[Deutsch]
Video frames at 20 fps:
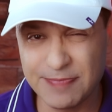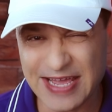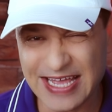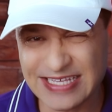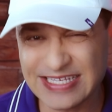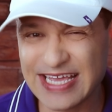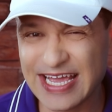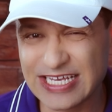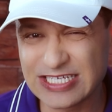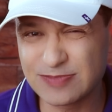
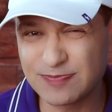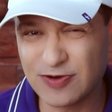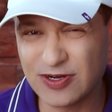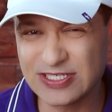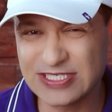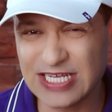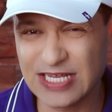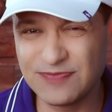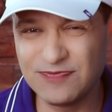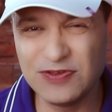Panda
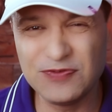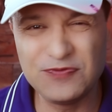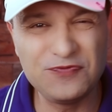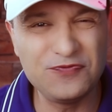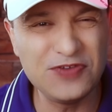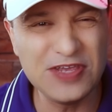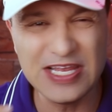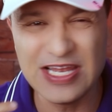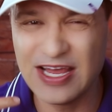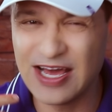Express hat wie
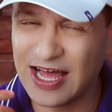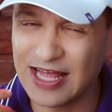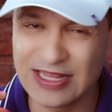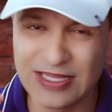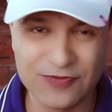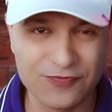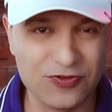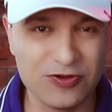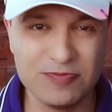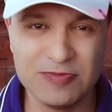viele
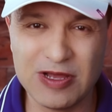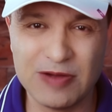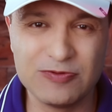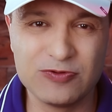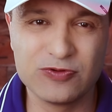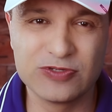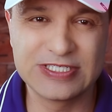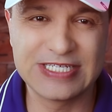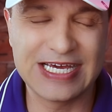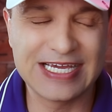andere Firmennamen
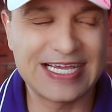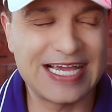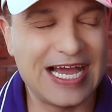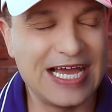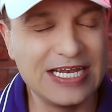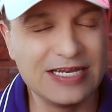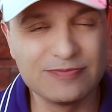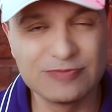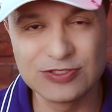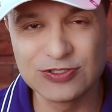in den USA
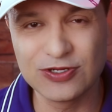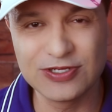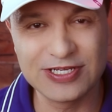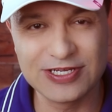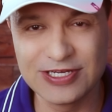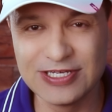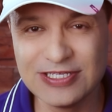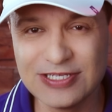keinen besonderen